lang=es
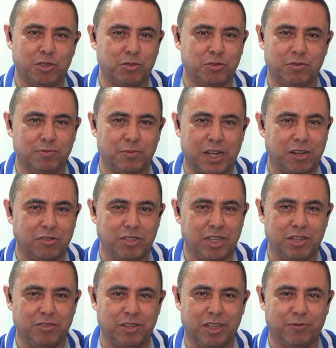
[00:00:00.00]
es un barrio
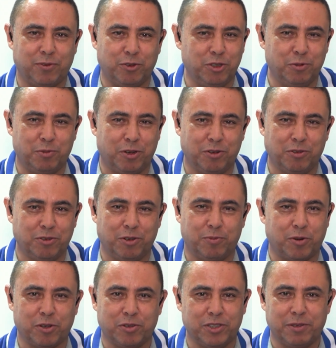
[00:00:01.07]
lleno de fútbol,
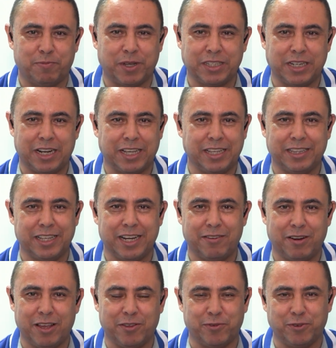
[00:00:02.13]
uno por donde pasa la gente le
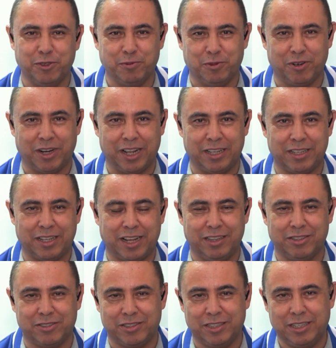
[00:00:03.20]
habla de fútbol,
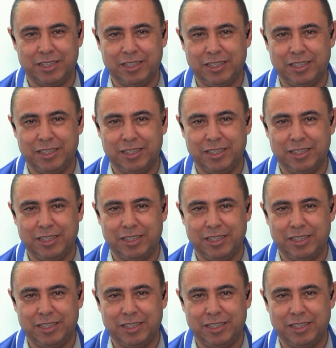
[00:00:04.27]
Aldo.